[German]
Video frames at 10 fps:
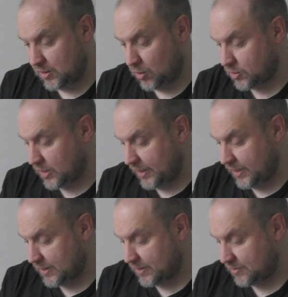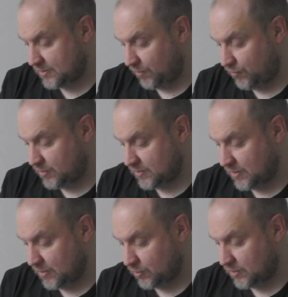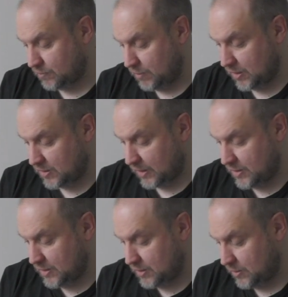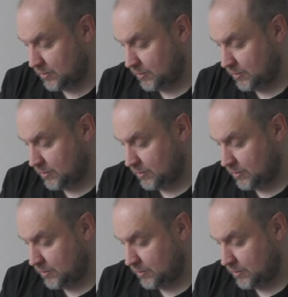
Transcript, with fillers: Hier auch Diecast, die Füße sind aus Metall.